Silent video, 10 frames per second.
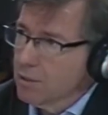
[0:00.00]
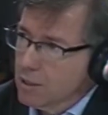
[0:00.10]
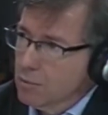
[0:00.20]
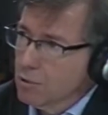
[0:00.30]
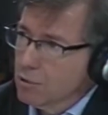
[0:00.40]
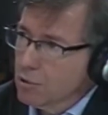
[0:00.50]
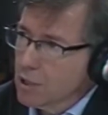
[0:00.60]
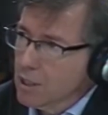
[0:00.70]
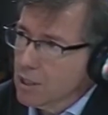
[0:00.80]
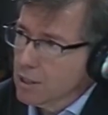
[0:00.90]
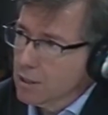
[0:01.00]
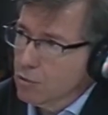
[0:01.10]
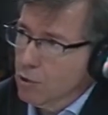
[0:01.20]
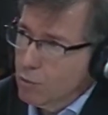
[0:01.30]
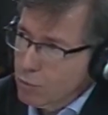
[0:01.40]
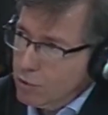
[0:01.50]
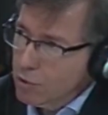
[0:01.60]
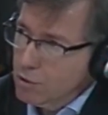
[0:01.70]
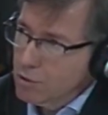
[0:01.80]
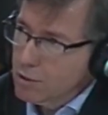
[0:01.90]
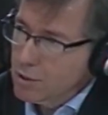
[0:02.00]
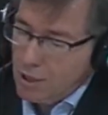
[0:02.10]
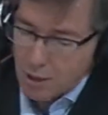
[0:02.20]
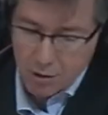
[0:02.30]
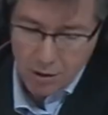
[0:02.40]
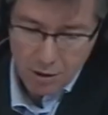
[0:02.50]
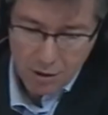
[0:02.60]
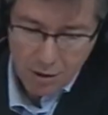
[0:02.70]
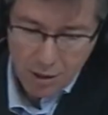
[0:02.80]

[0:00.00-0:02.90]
En el momento que el ejército anunció que,